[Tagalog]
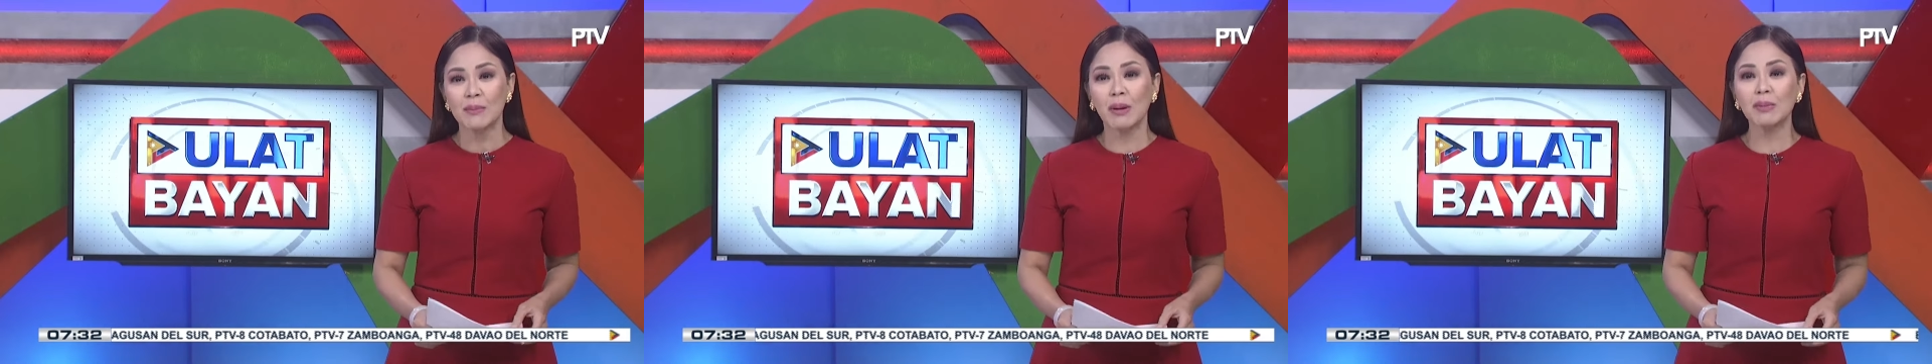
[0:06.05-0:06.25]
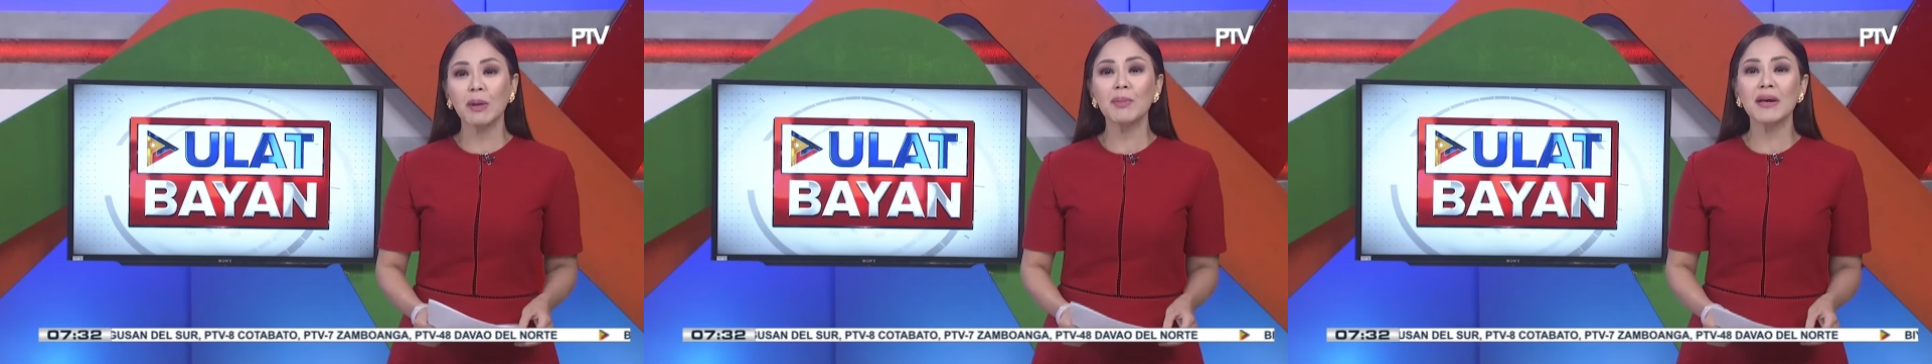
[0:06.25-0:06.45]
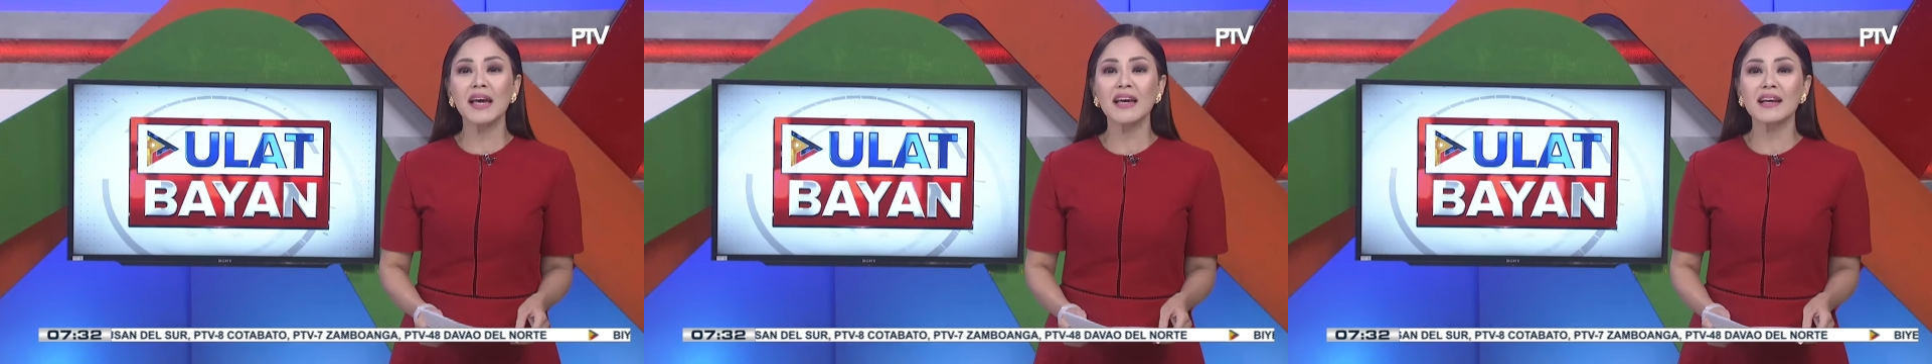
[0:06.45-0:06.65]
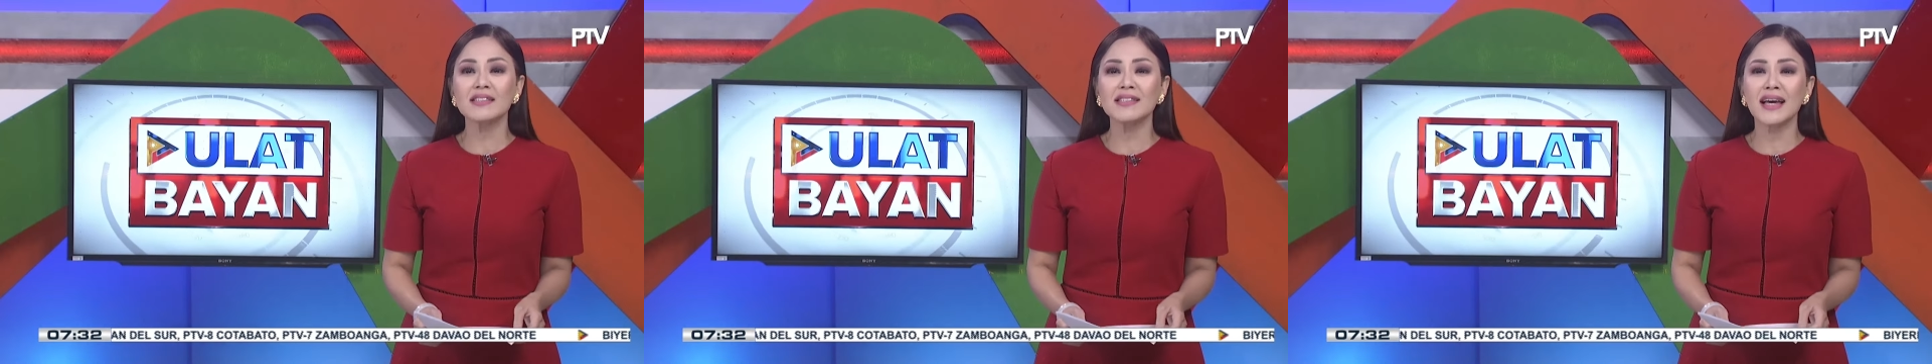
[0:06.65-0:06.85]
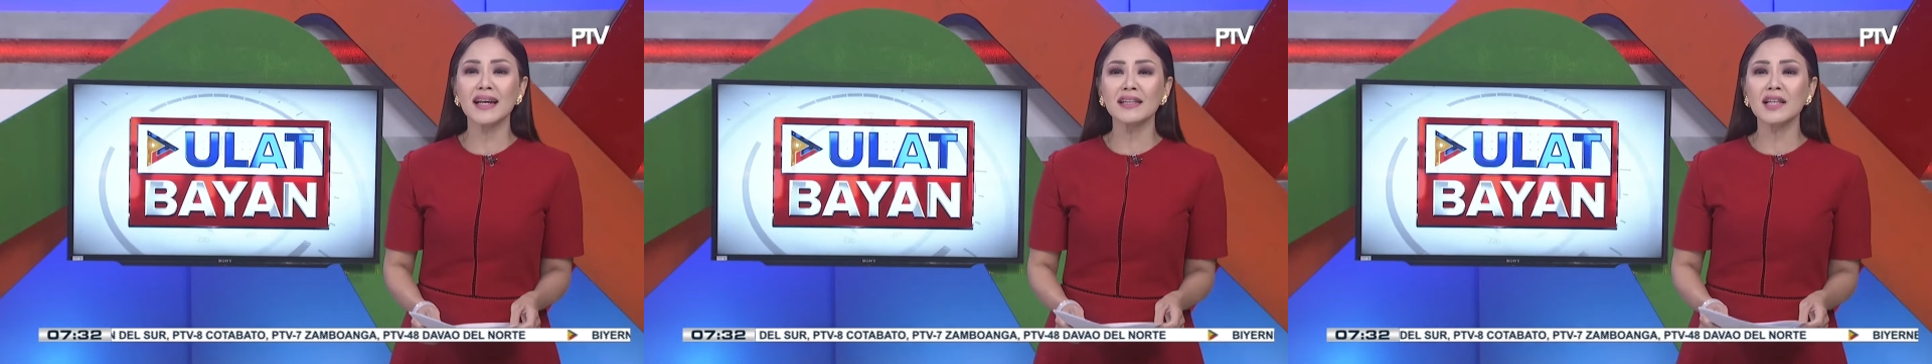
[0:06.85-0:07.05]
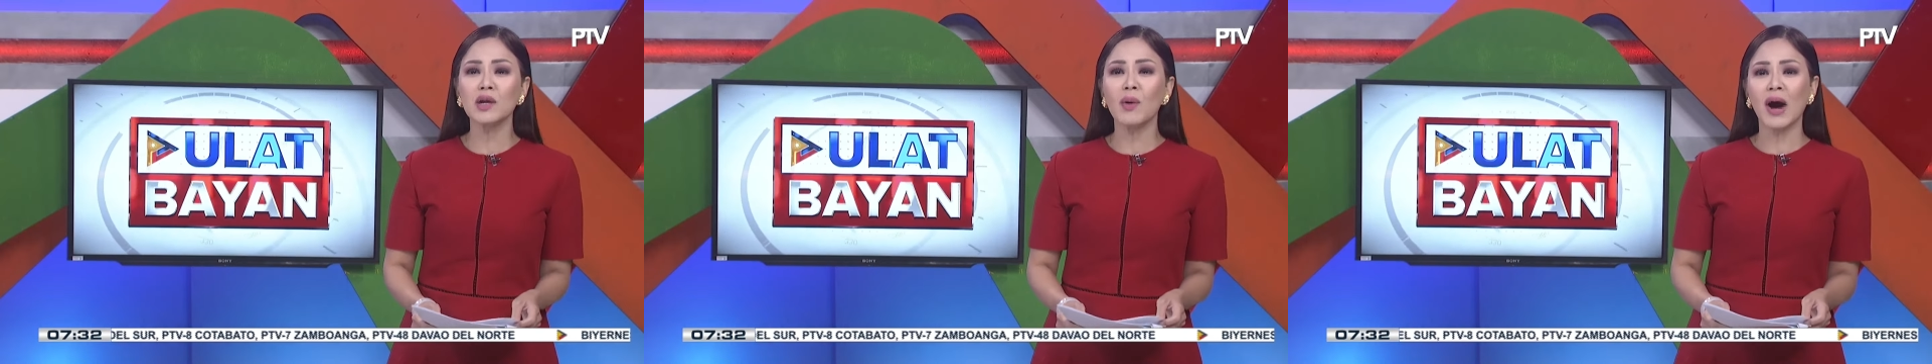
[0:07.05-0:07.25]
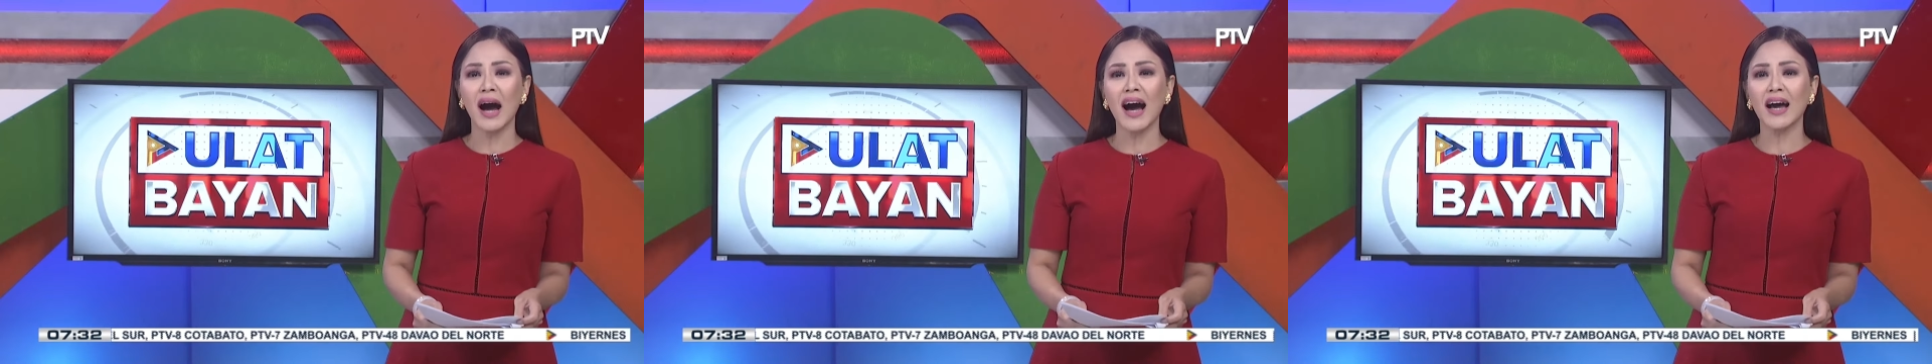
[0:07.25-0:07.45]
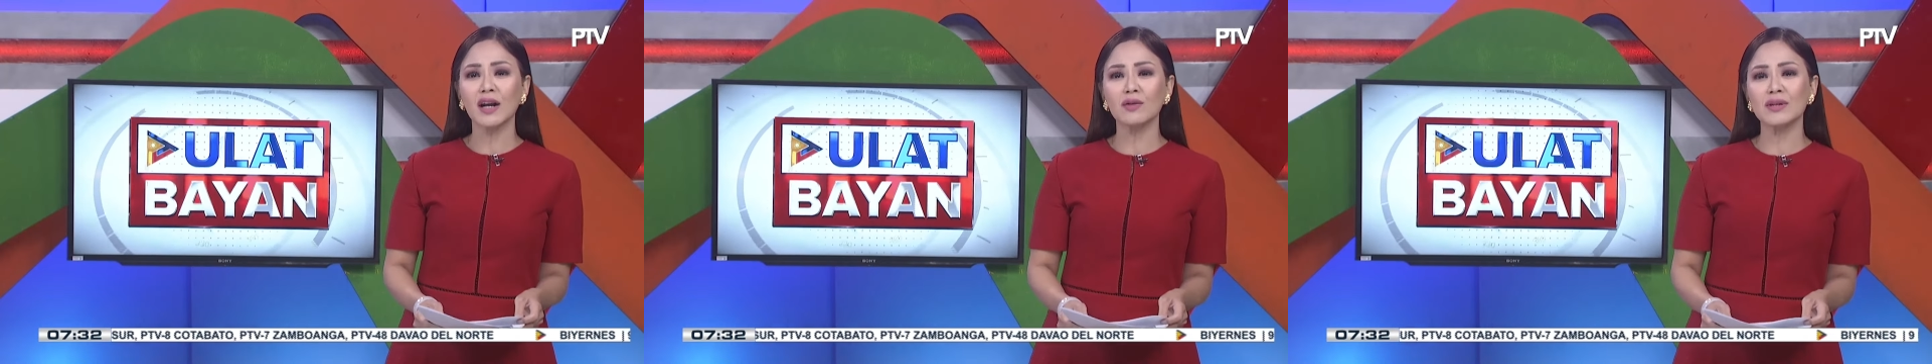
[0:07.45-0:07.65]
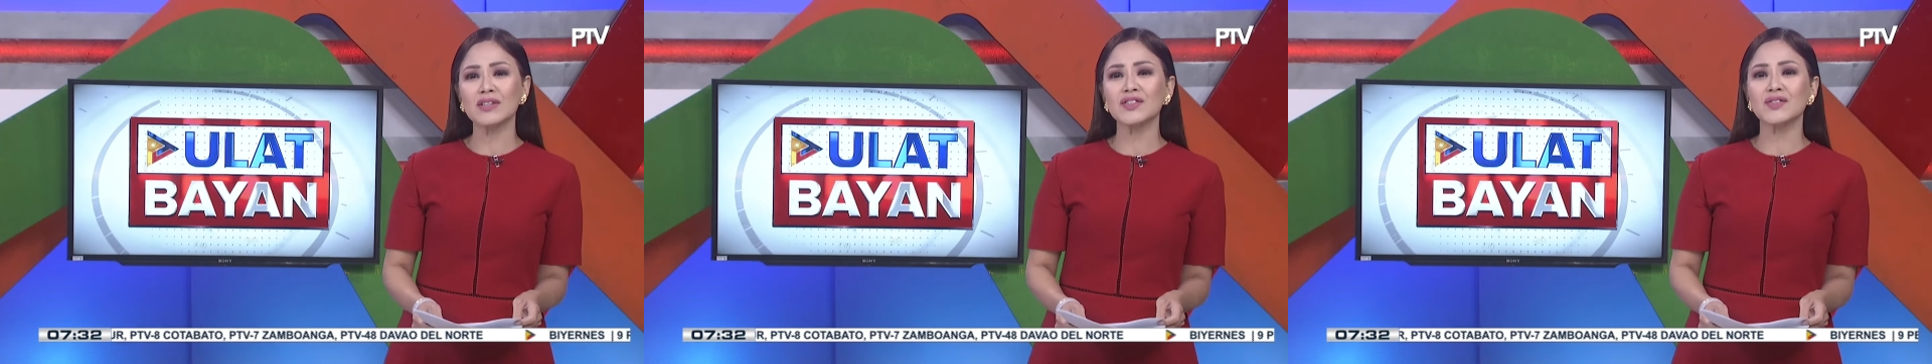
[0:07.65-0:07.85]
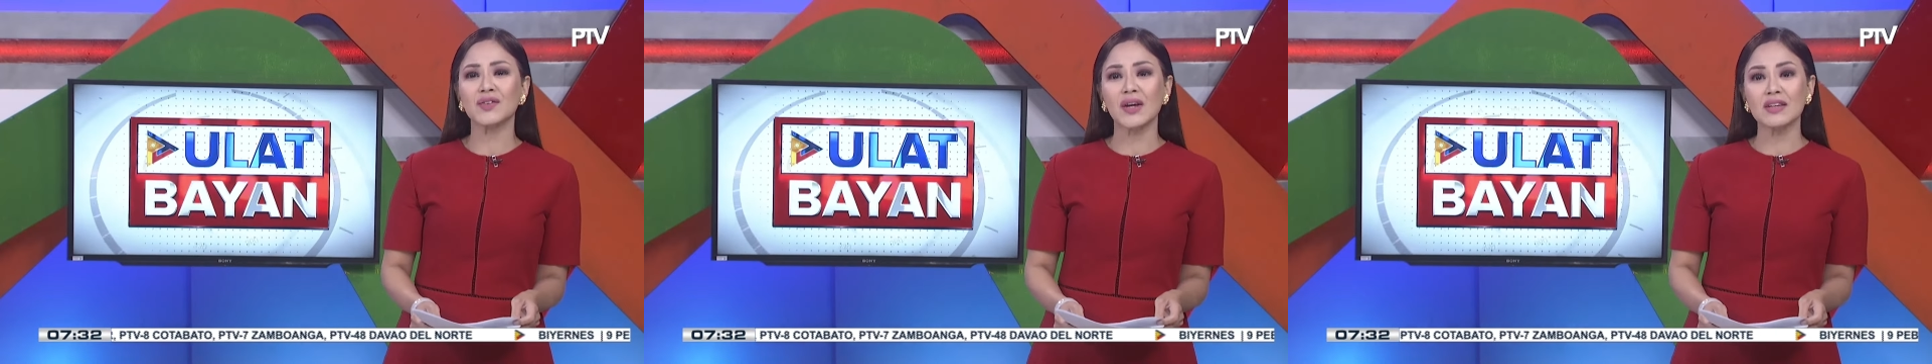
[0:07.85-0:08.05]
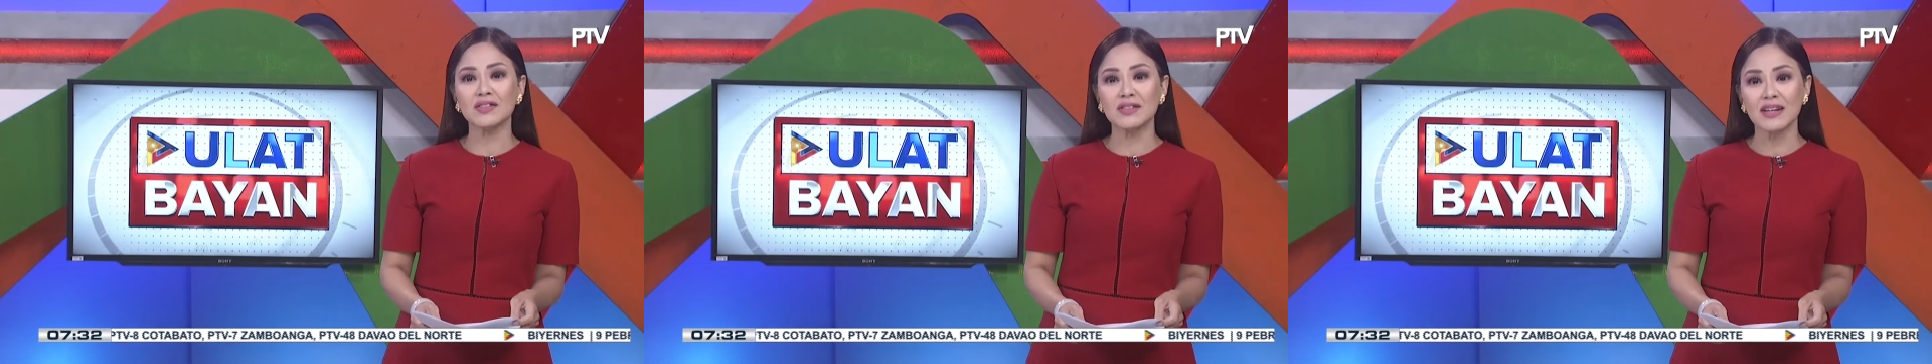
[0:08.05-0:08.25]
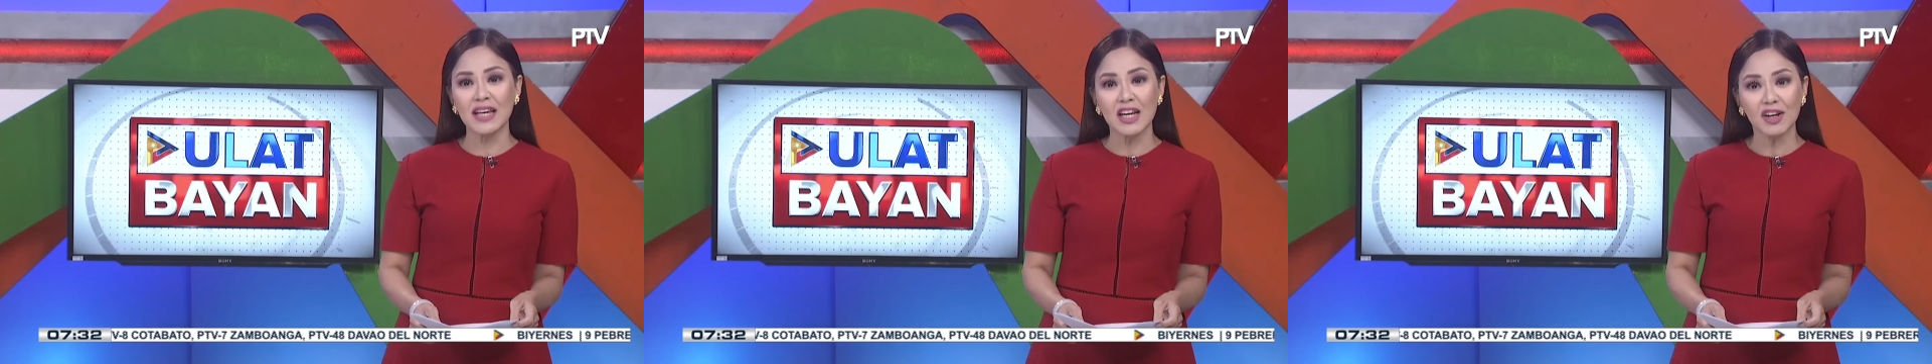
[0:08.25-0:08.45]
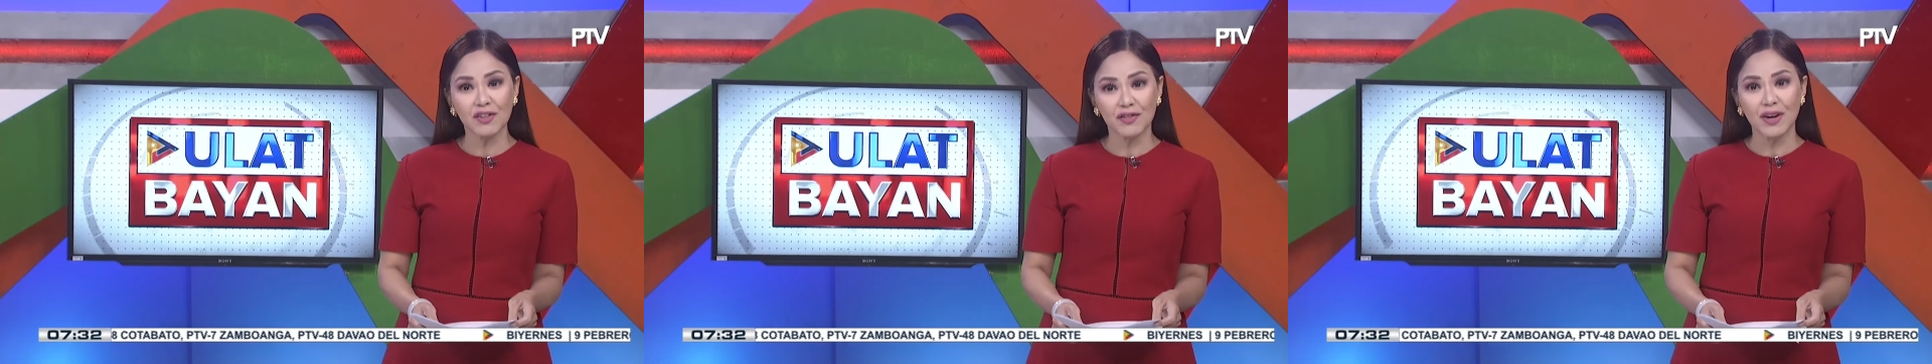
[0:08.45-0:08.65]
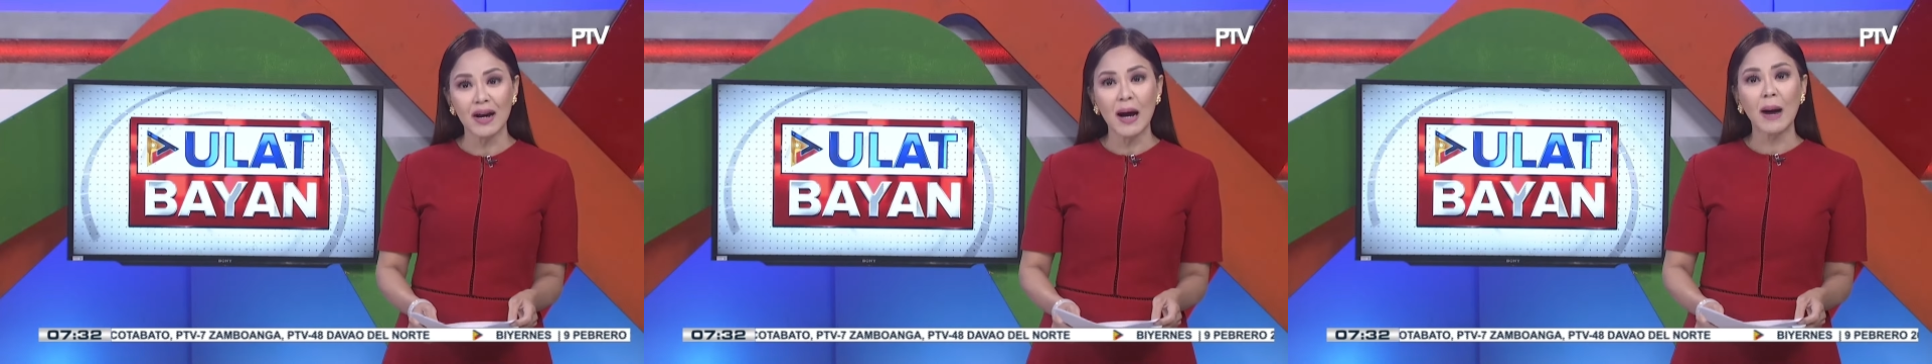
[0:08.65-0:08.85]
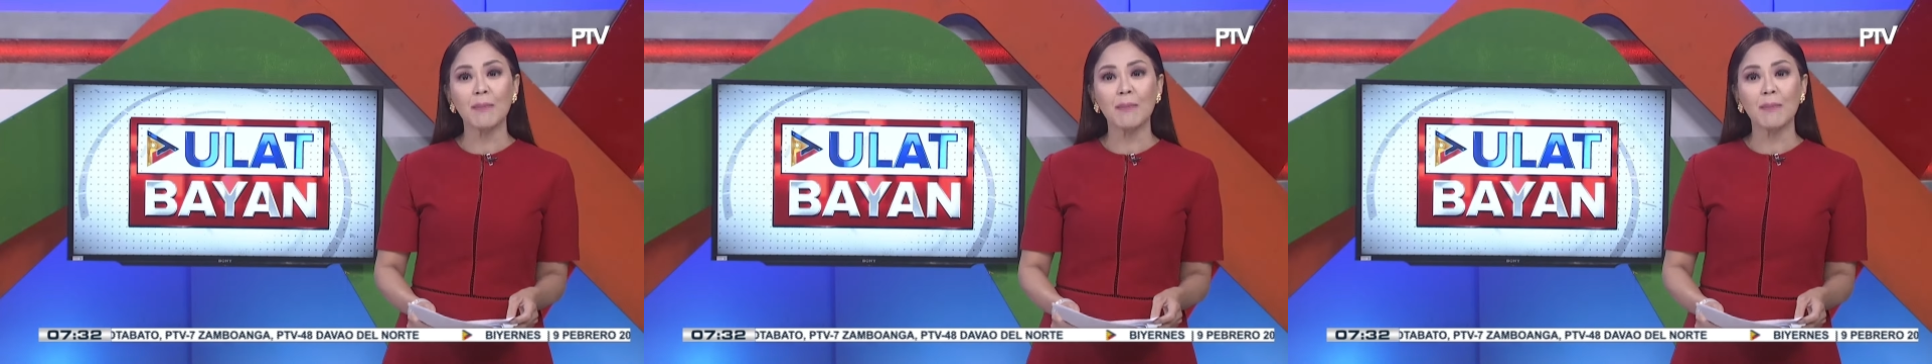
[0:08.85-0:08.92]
Magbibigay kasi ng dalawang araw na stress leave